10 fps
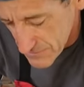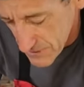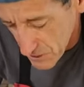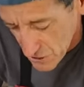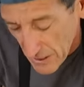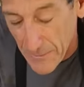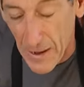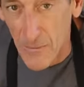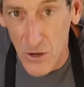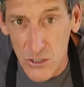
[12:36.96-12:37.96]
y lo
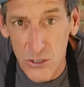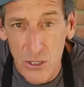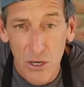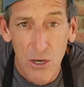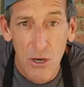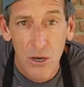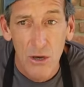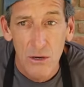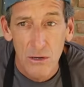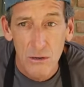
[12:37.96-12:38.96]
tapamos
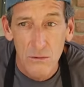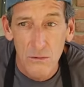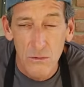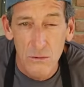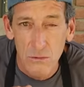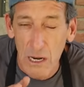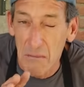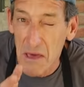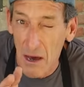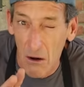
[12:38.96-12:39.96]
una
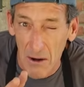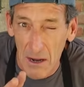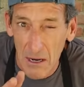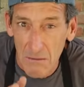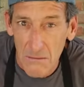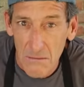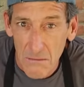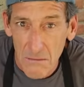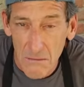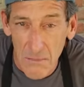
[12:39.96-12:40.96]
media hora.
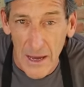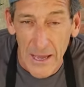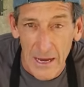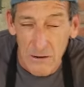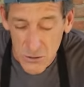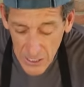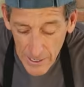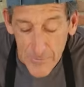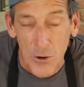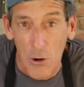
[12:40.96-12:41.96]
Vayan
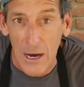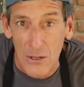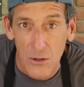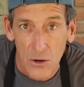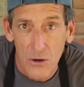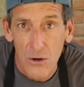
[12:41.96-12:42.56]
ustedes probando.